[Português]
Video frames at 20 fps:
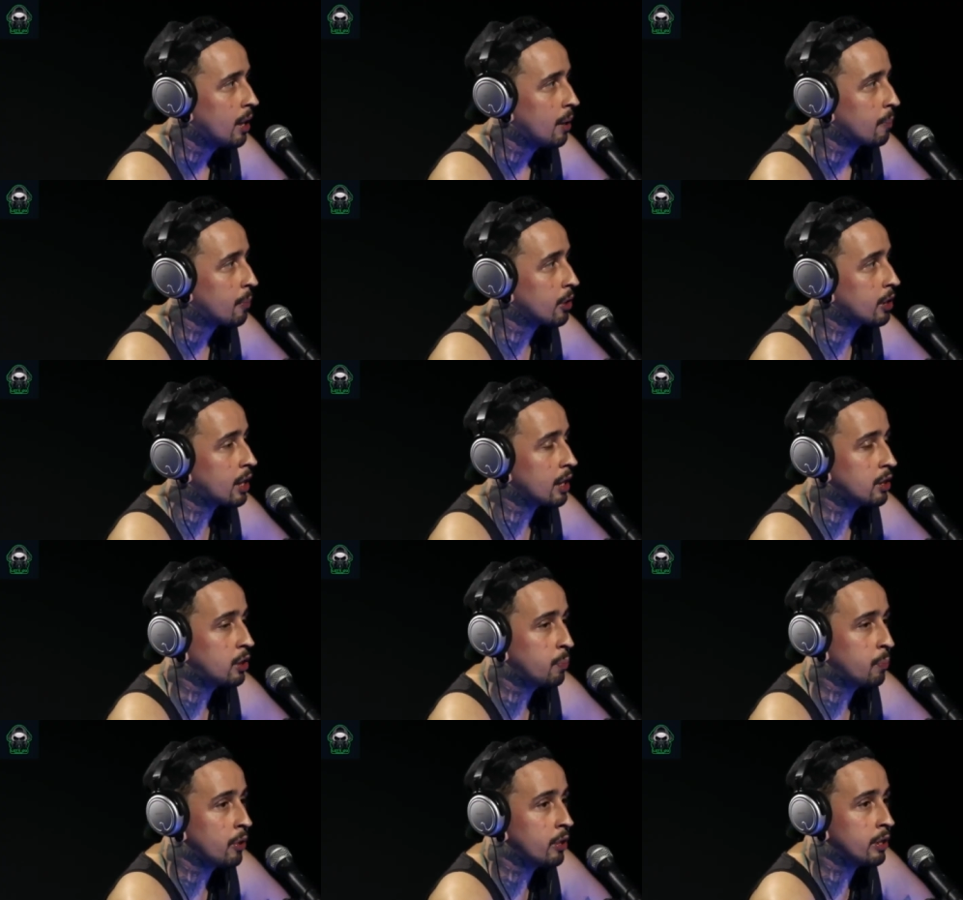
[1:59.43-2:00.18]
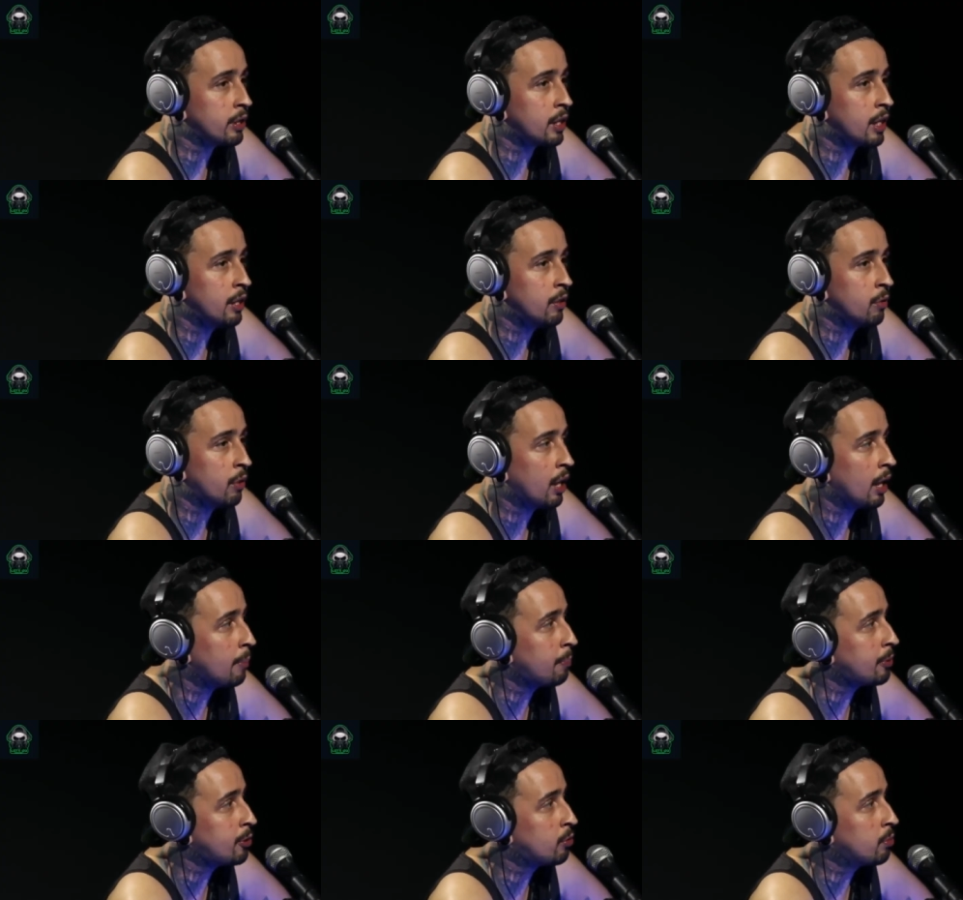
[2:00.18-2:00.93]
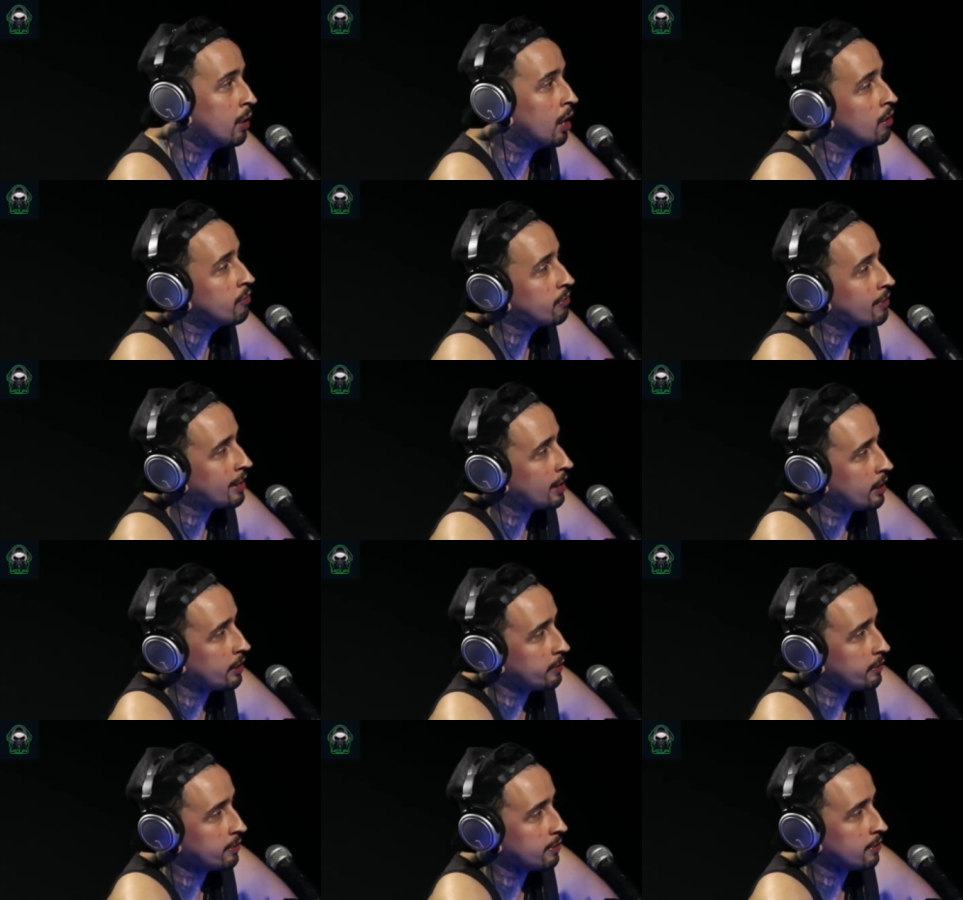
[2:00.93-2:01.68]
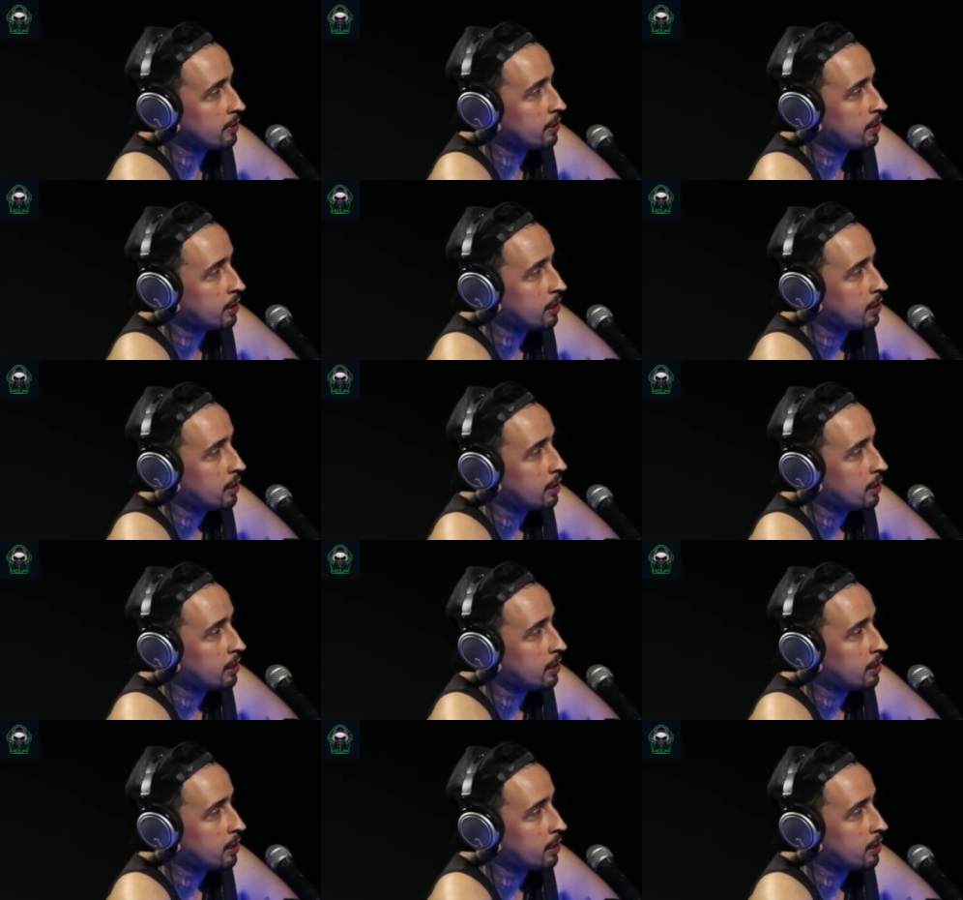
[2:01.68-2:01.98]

Ah, Porque, tipo, eu entrei no rap de uma vez.